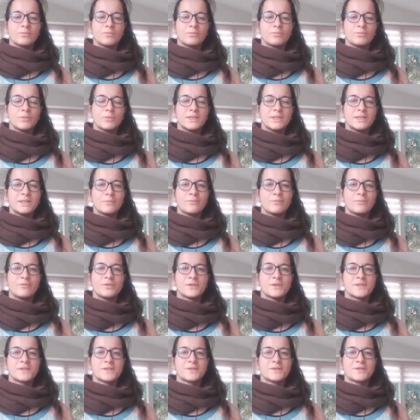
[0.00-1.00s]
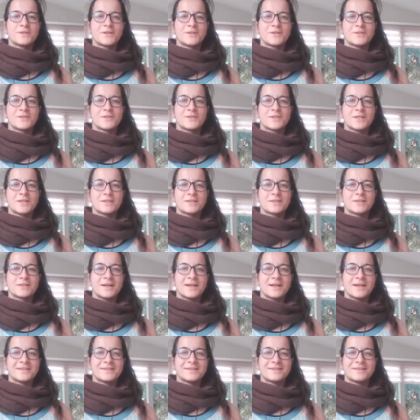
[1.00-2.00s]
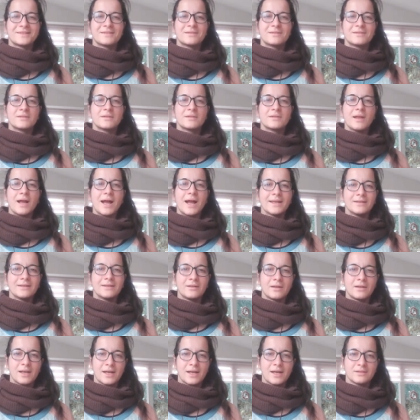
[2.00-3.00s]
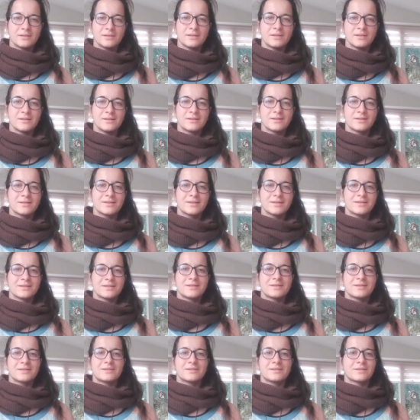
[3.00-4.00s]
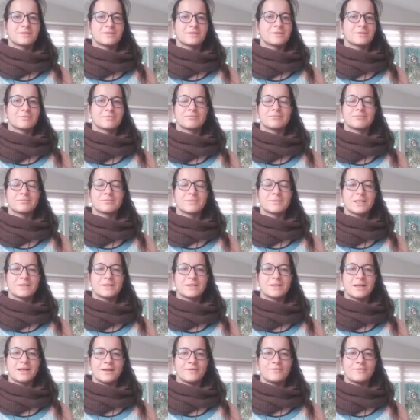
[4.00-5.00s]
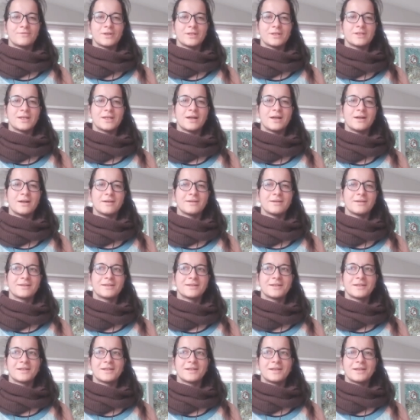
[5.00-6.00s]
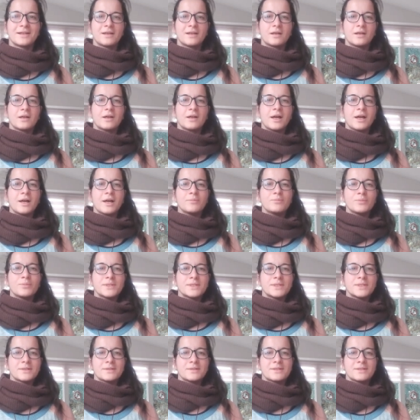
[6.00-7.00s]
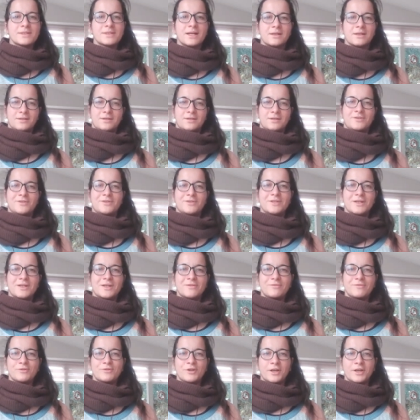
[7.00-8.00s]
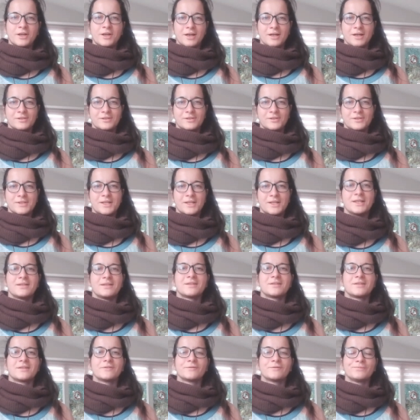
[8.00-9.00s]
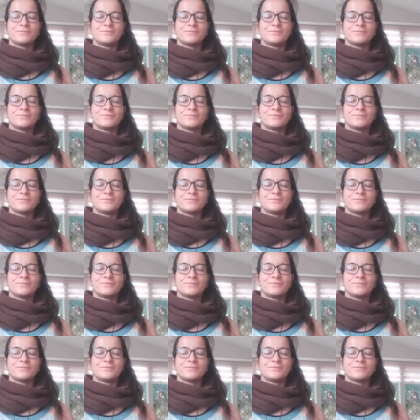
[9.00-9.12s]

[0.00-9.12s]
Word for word: Mit dem Wissen, dass es jetzt gerade eingeladen ist, dass, dass ihr einfach da ein bisschen sackt, da wo ihr gerade seid.